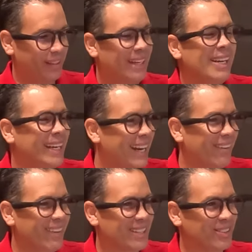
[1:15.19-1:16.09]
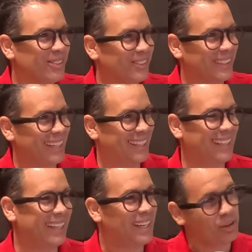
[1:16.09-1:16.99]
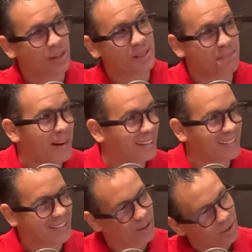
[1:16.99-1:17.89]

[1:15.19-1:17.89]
tenía un asunto que atender y hoy es martes de